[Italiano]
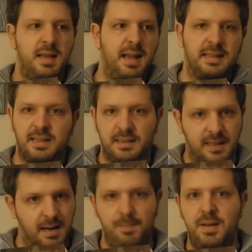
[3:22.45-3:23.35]
e altre
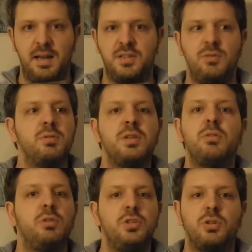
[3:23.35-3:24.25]

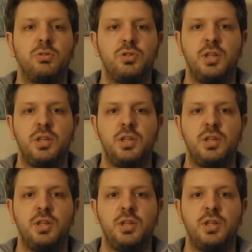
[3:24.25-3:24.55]
3518